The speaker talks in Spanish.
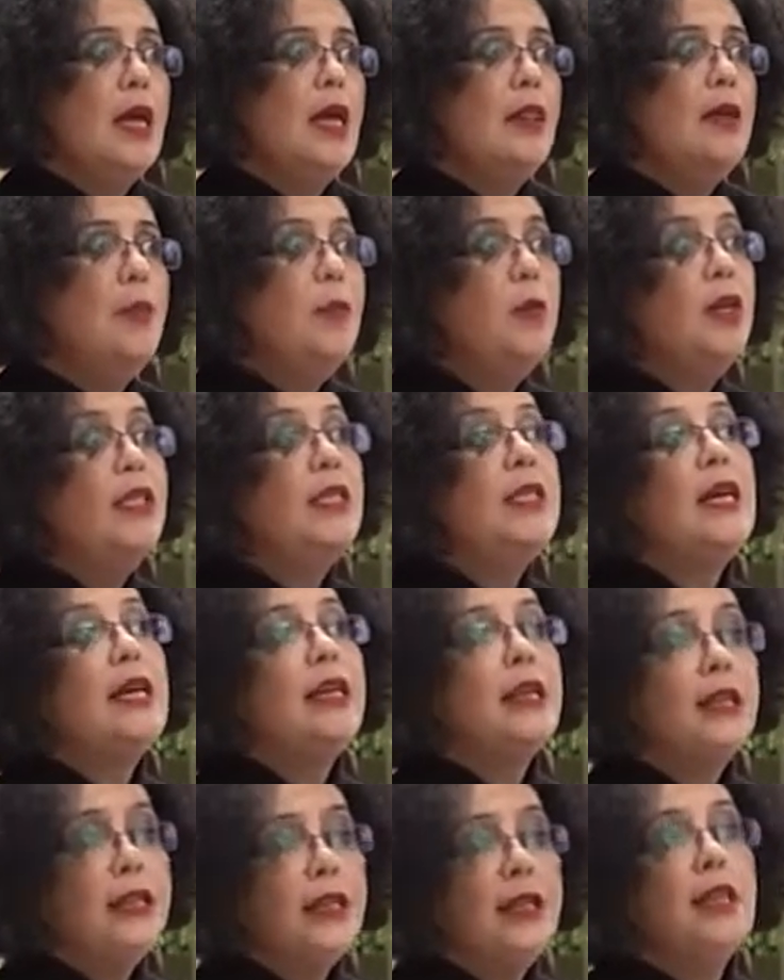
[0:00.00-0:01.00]
Después
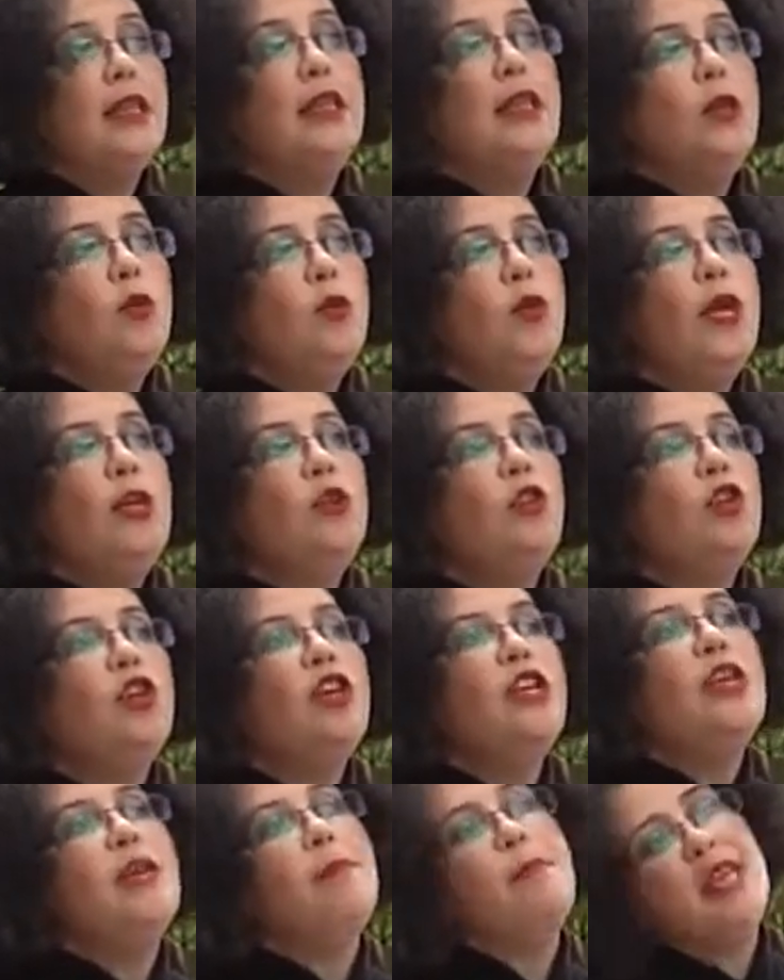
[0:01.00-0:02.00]
Argentina tiene una
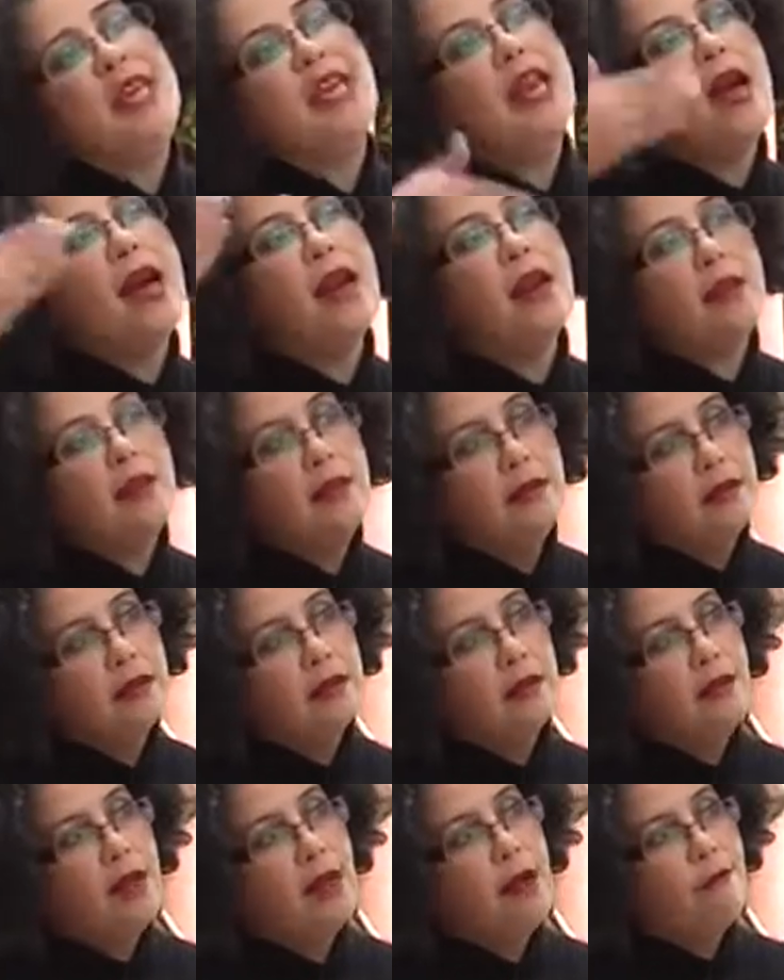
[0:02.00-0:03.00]
historia de mirar
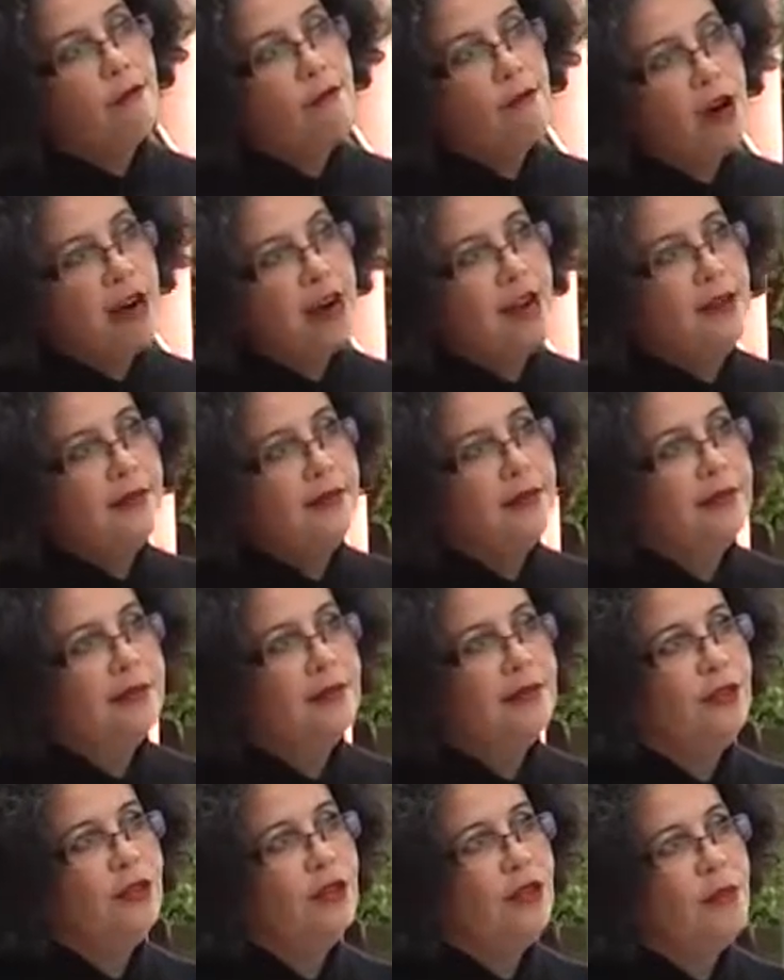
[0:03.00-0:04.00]
afuera.
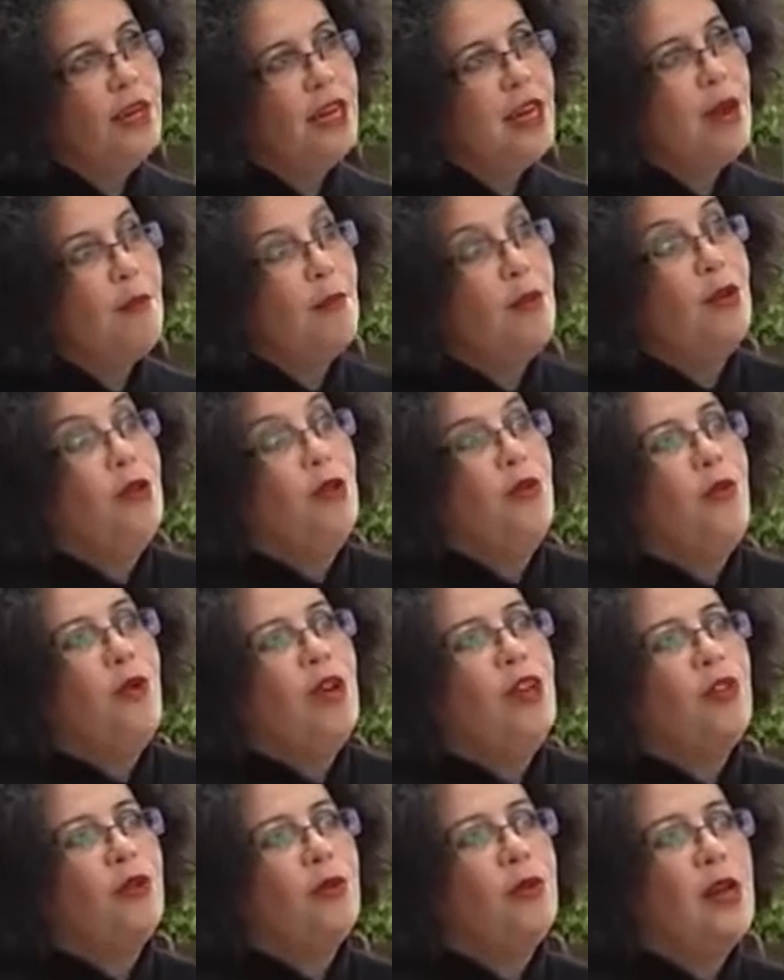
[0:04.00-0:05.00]
No miramos
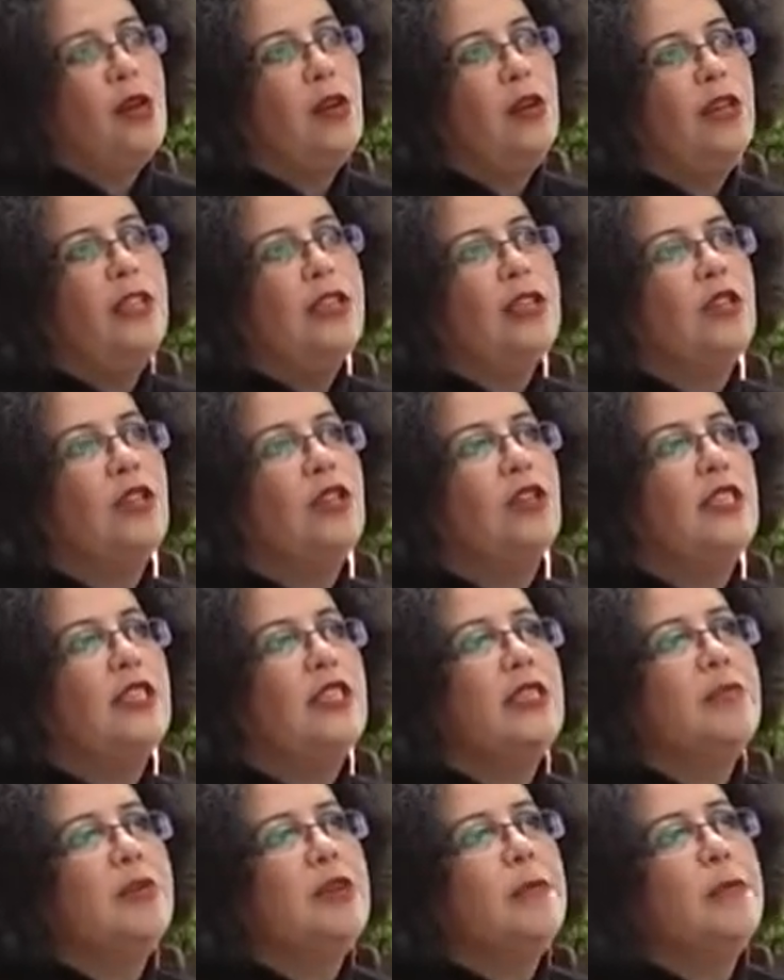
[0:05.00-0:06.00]
nuestros valores, sino que
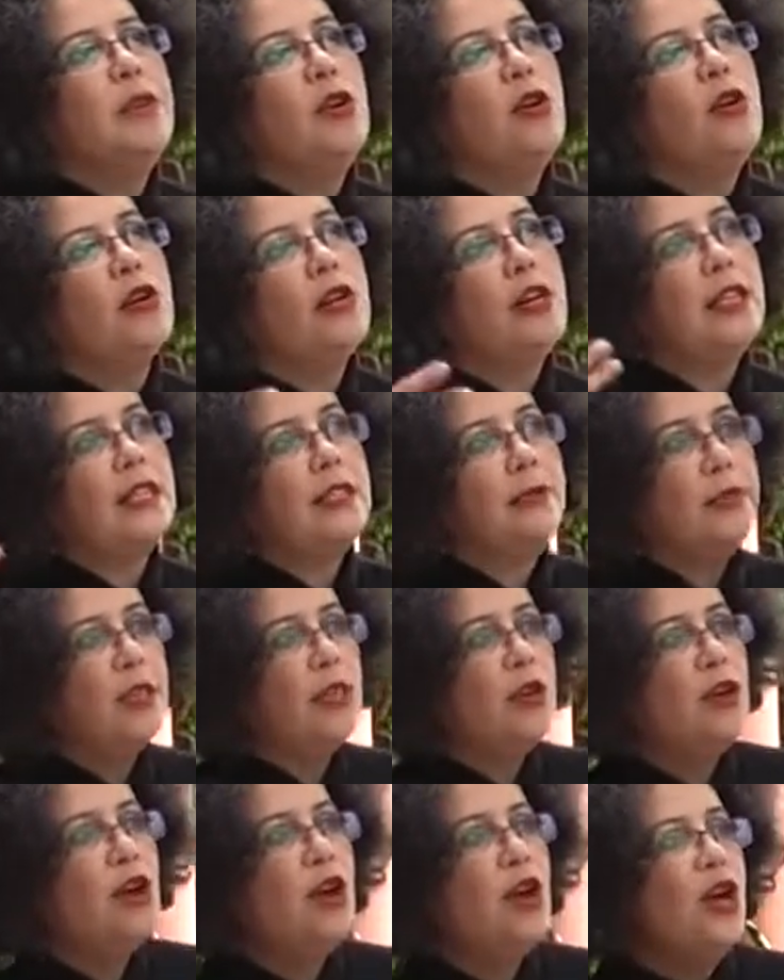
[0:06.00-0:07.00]
siempre es mejor
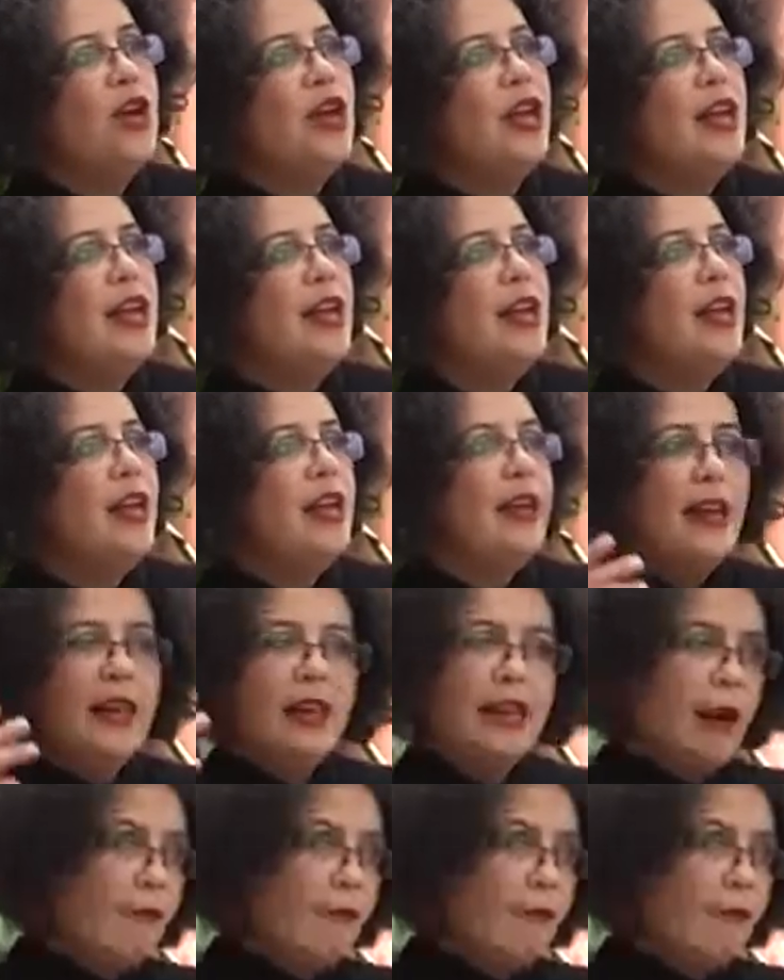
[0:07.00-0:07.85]
recibido el de